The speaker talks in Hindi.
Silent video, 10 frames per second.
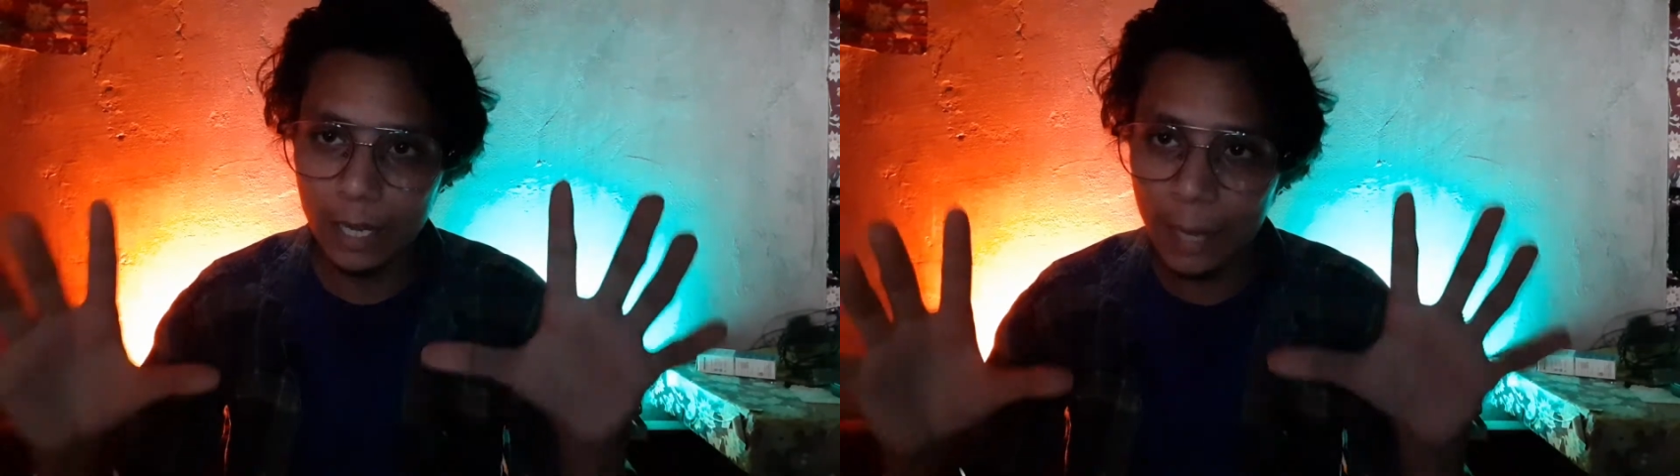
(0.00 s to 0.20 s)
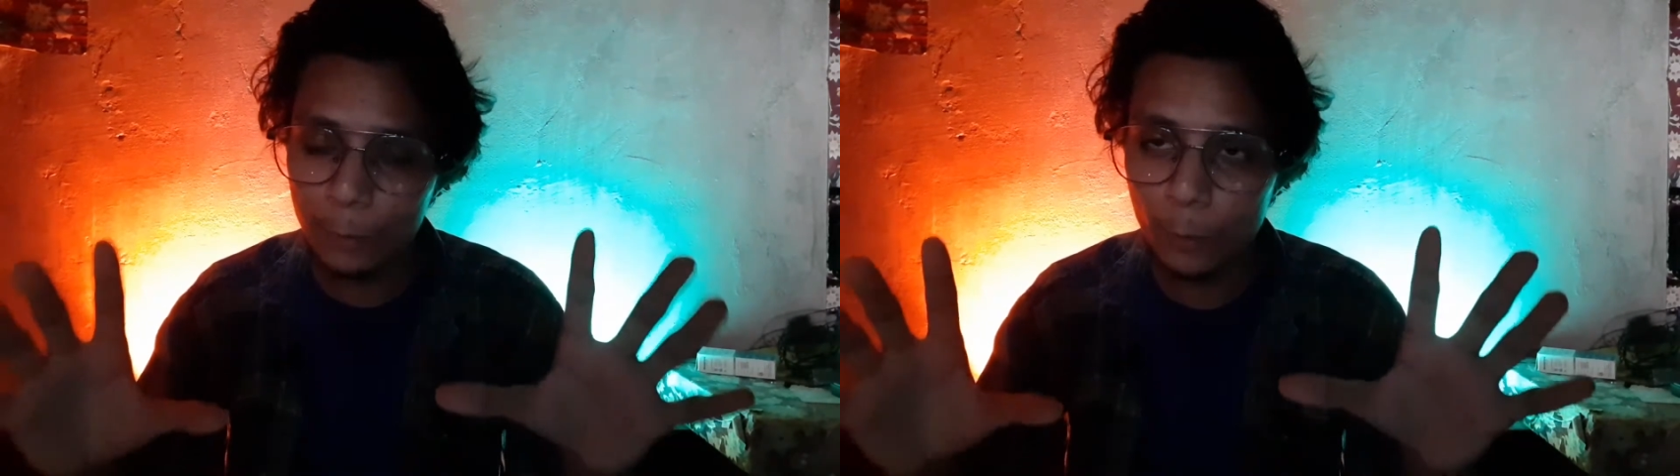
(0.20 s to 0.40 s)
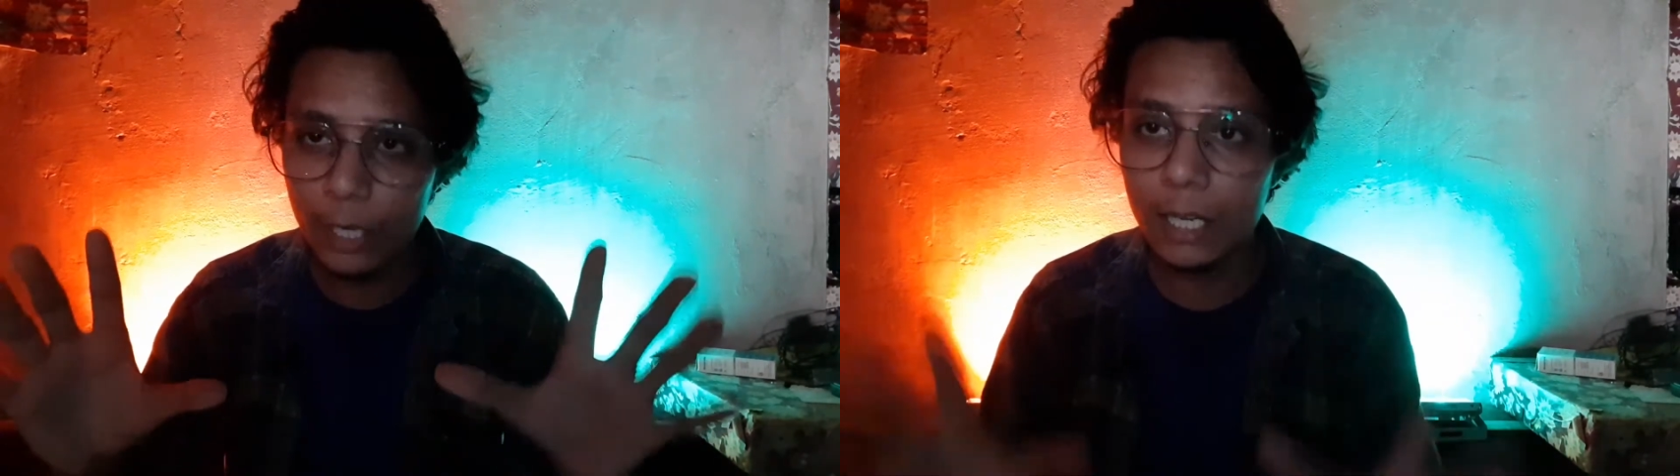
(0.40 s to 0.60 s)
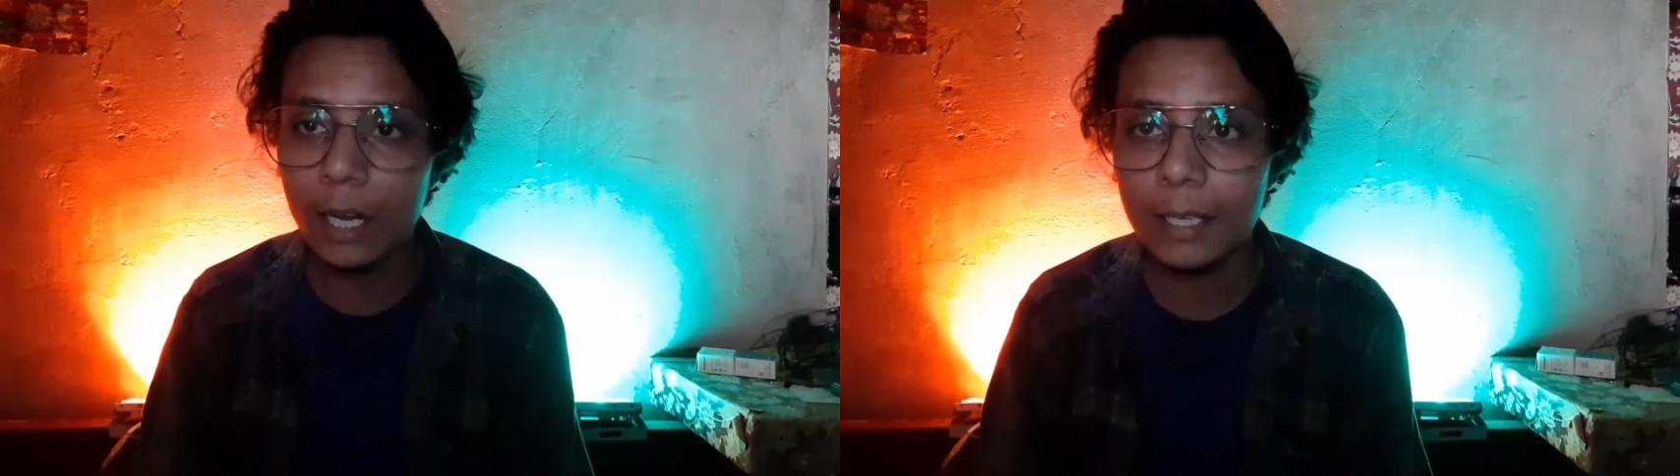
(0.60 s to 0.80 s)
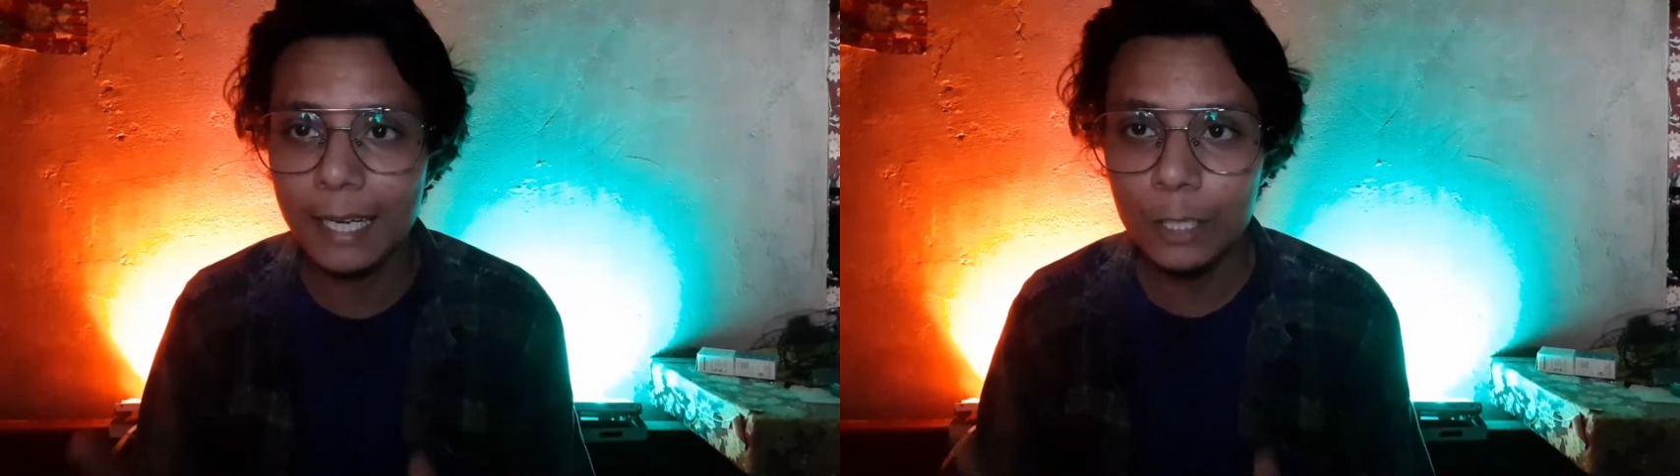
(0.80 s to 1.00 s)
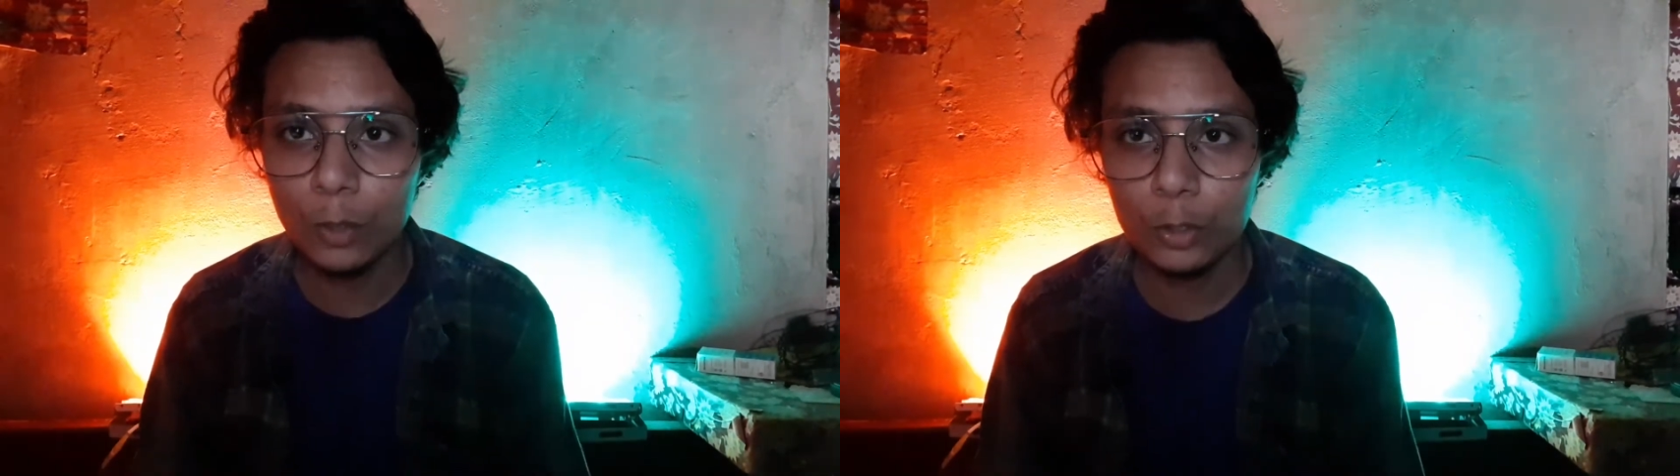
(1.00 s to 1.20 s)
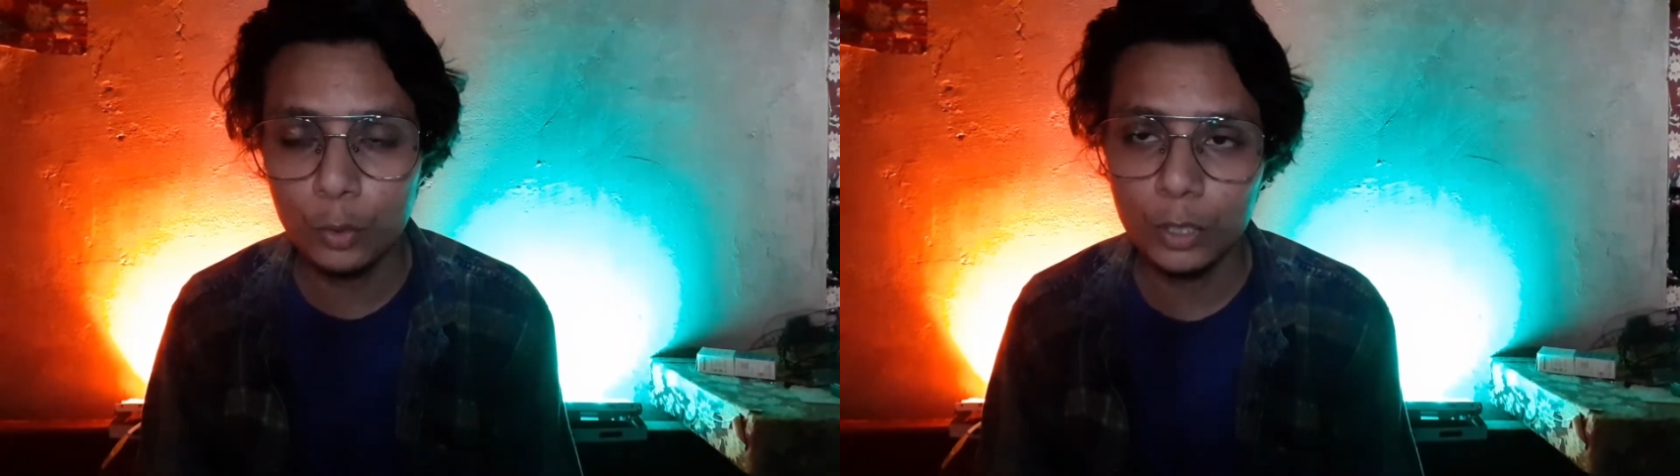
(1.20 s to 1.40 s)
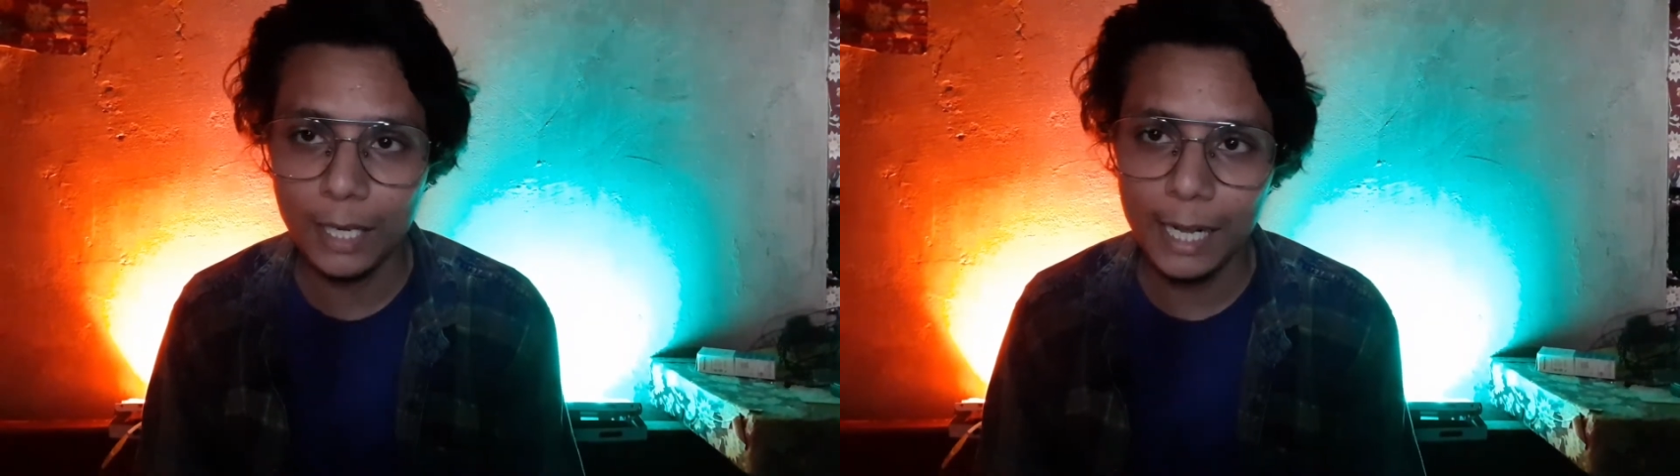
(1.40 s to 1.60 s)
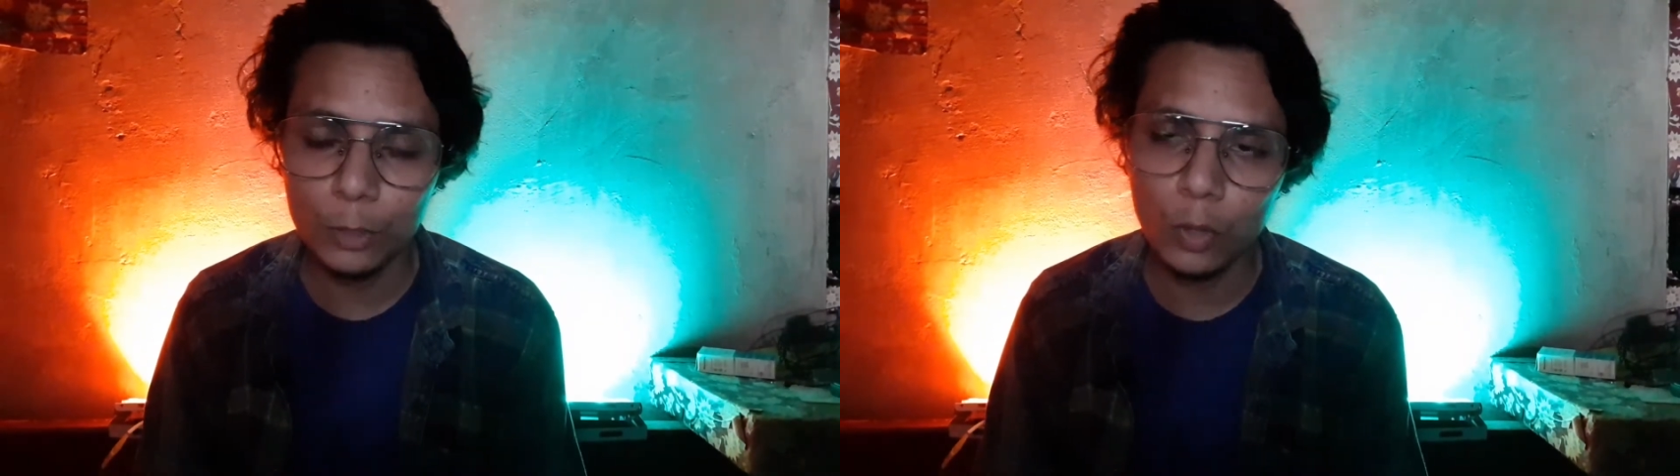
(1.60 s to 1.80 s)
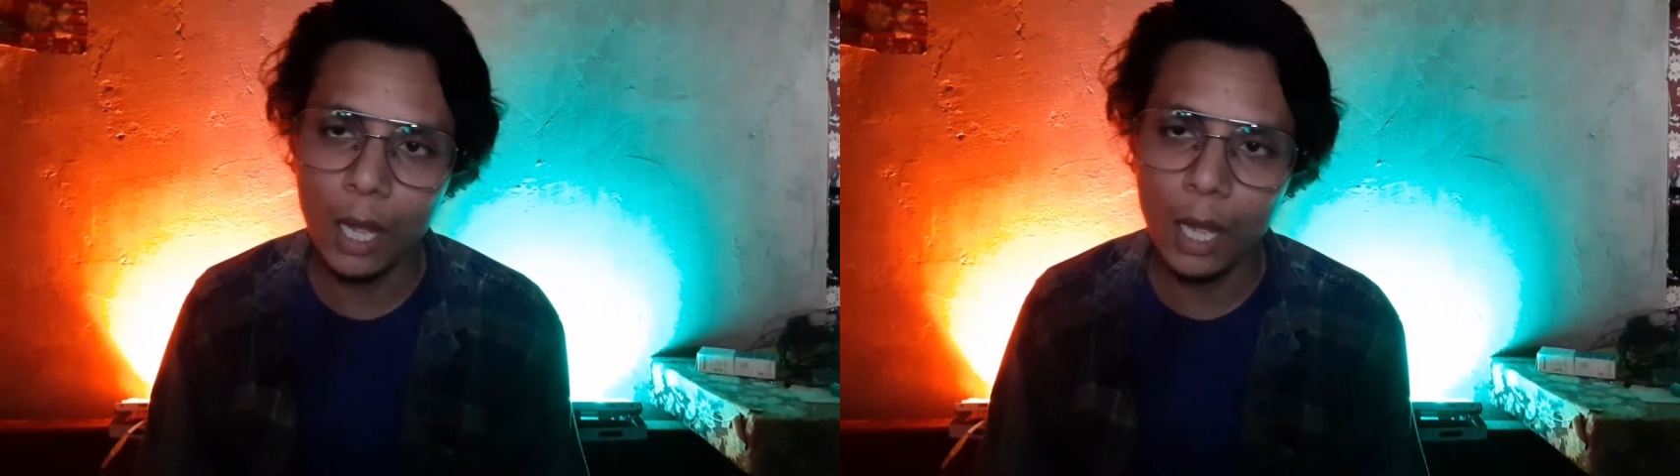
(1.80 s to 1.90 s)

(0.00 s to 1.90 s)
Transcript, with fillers: आपको अगर इंडोर शूट करना है तो